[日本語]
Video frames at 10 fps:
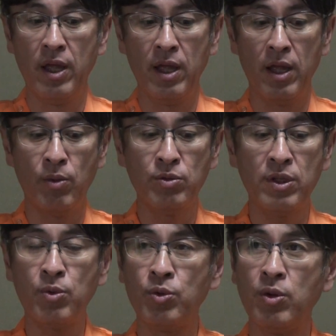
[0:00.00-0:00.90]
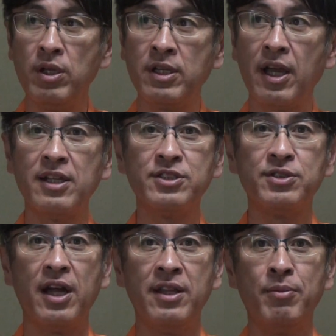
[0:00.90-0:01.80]
え本当にこの1ヶ月
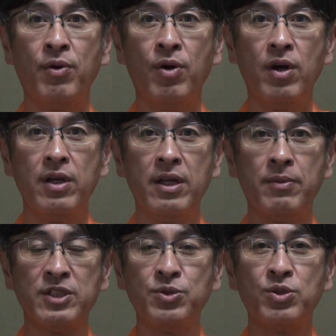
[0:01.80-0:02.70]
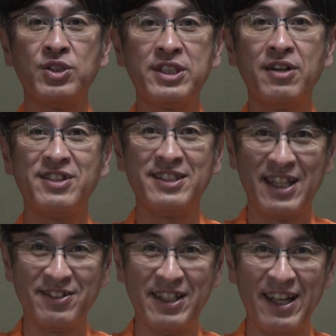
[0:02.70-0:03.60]
ぐらいねもう仕事したくてし
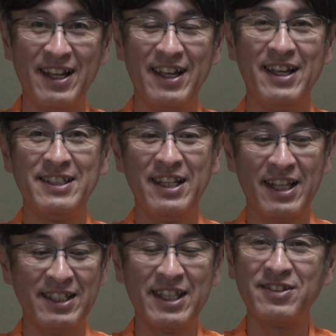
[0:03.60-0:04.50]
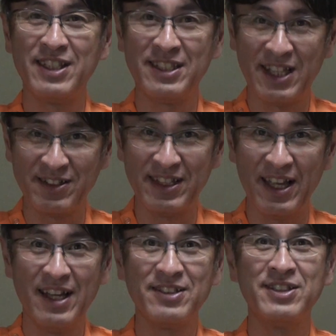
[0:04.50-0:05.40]
たくて整体したくてしたくて
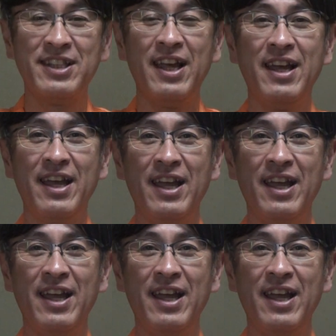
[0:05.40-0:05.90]
そして、